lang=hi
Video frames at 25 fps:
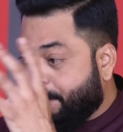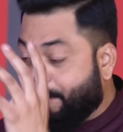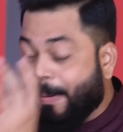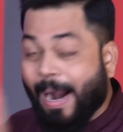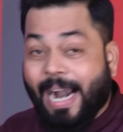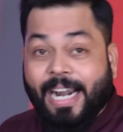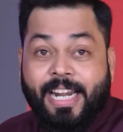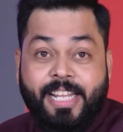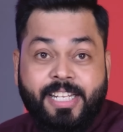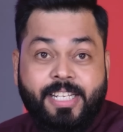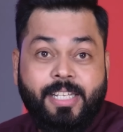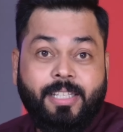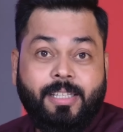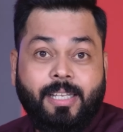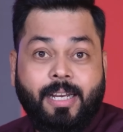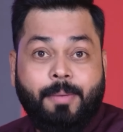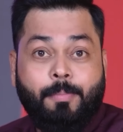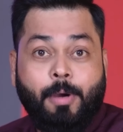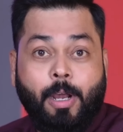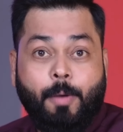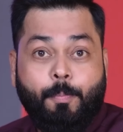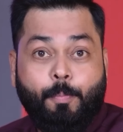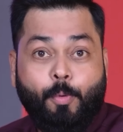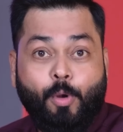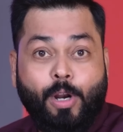पाणी जिथं
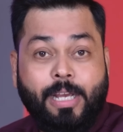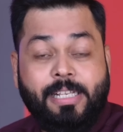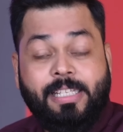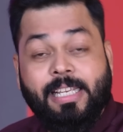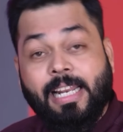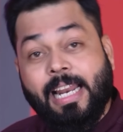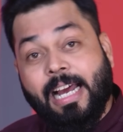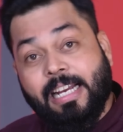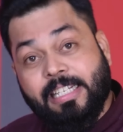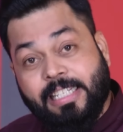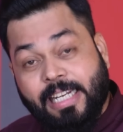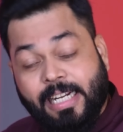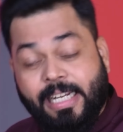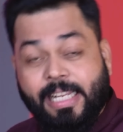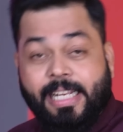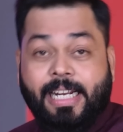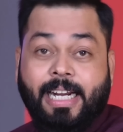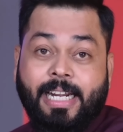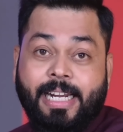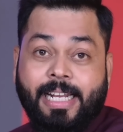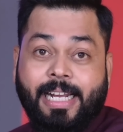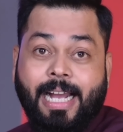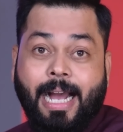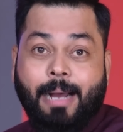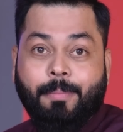भरपूर असेल अशा
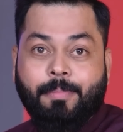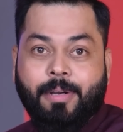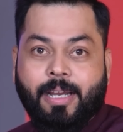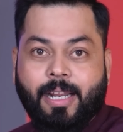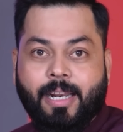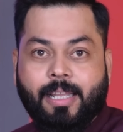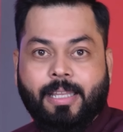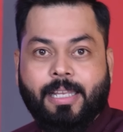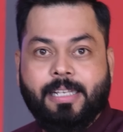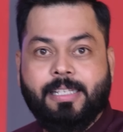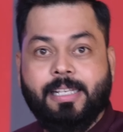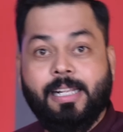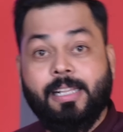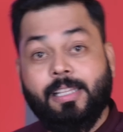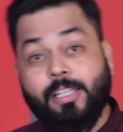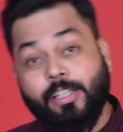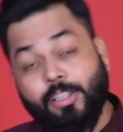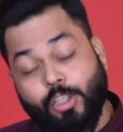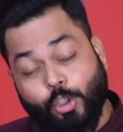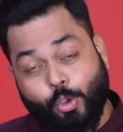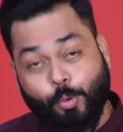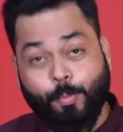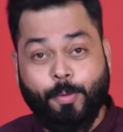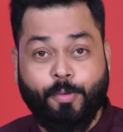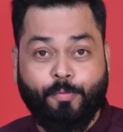ठिकाणी काम करत असाल
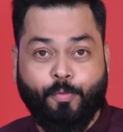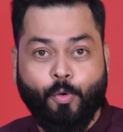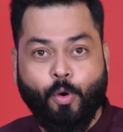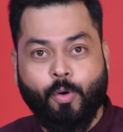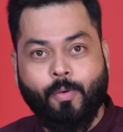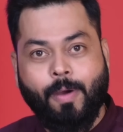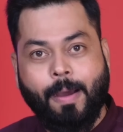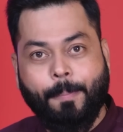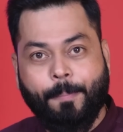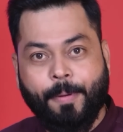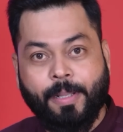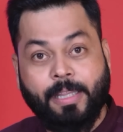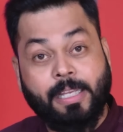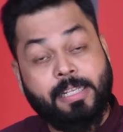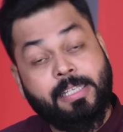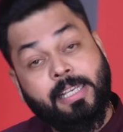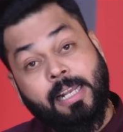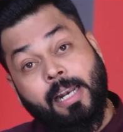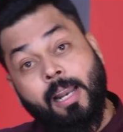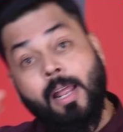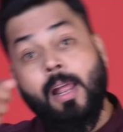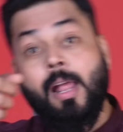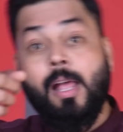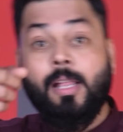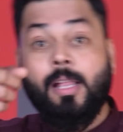तिथं तुम्ही फोन वापरत असाल